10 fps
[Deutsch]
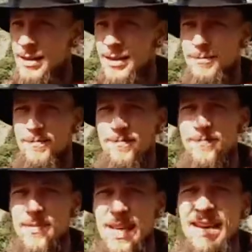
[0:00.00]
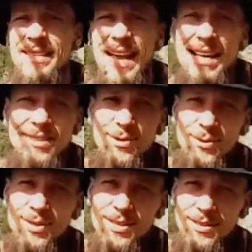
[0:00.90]
ähm, ja, sie
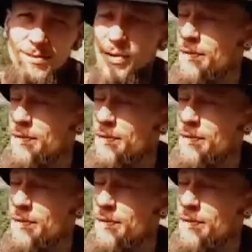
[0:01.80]
halten uns